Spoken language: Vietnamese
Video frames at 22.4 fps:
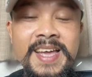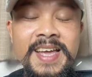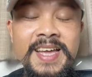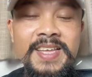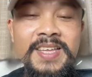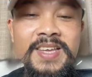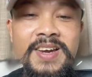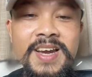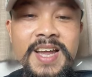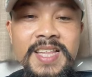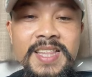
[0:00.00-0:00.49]

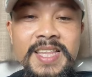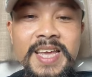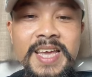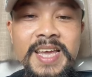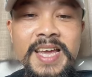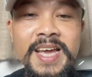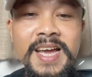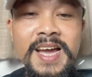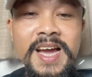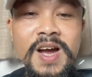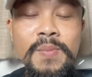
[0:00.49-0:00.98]
cho nên
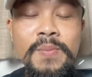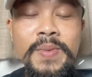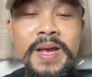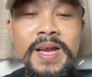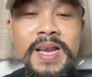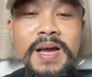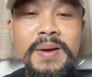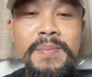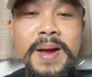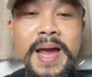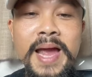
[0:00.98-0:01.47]
thì không
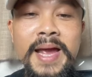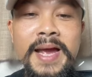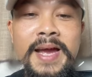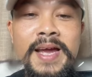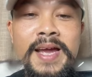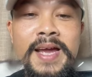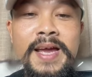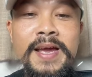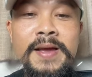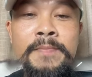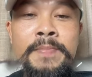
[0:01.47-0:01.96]
biết là bạn
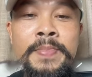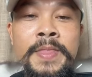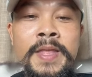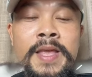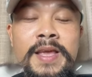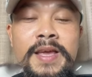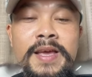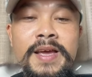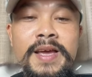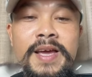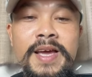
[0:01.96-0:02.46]

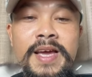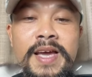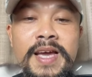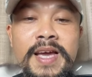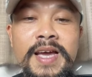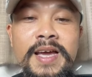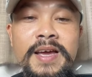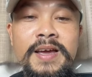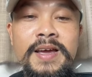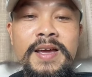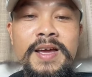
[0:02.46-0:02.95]

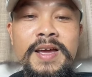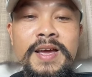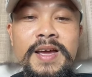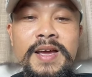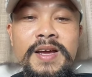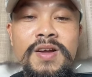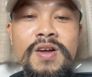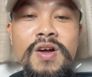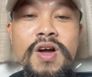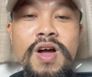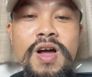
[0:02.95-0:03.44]

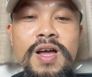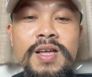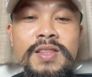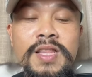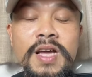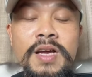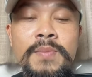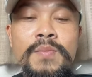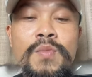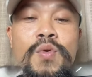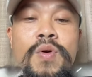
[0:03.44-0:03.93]
à, có
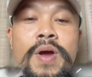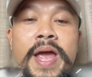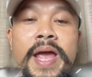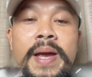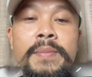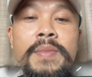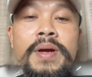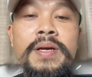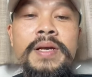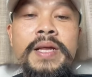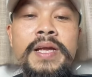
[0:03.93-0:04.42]
từng mua
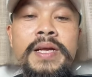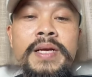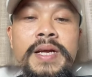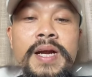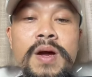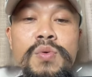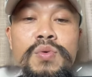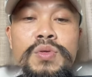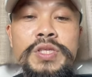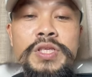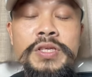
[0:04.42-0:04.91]
hàng bên Điền
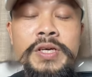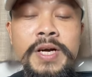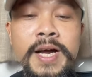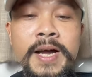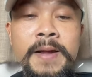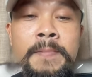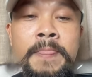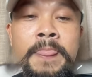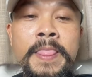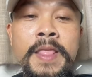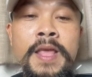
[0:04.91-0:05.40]
Râu
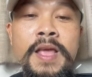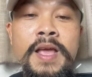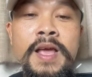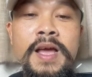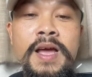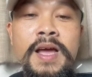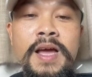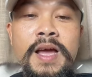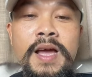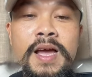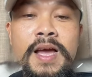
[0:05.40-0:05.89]
chưa?
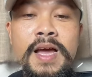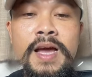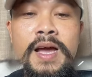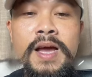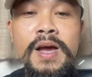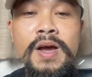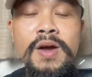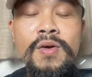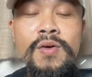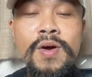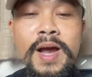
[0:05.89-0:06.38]

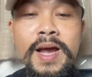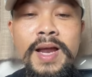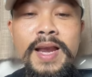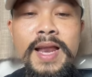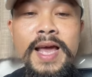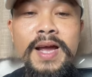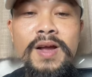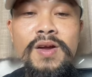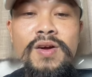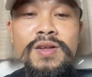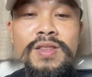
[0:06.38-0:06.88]
À, hoặc
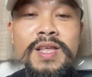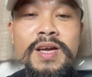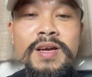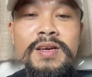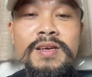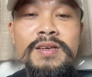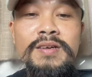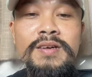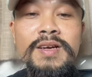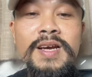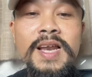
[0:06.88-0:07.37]
là có
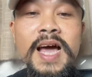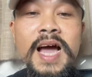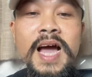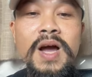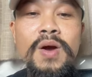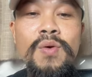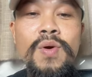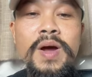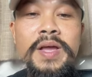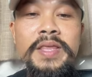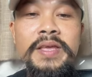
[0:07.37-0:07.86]
từng lượn
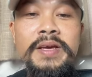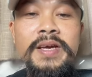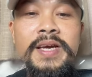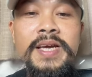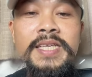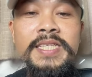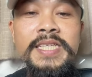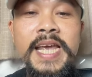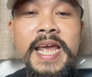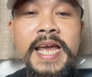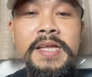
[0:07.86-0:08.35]
lờ qua những
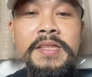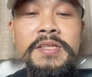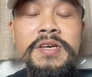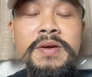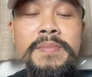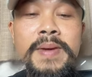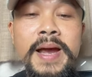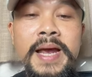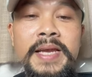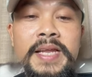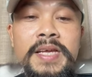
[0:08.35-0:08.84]
cái trang
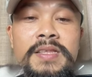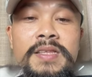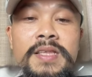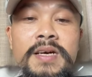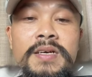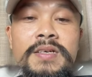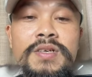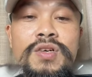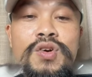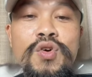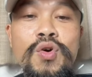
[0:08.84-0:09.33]
thương mại điện
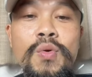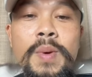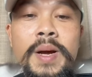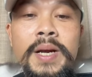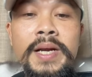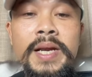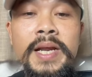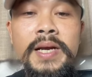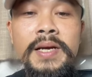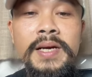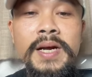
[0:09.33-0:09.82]
tử của
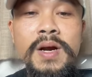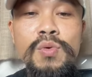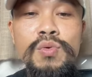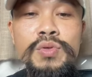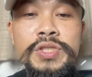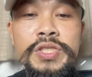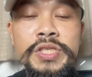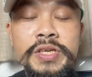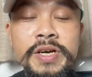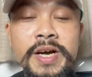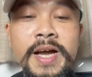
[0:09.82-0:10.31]
bên Điền Râu
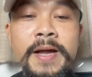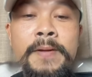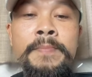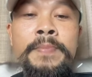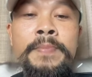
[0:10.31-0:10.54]
chưa?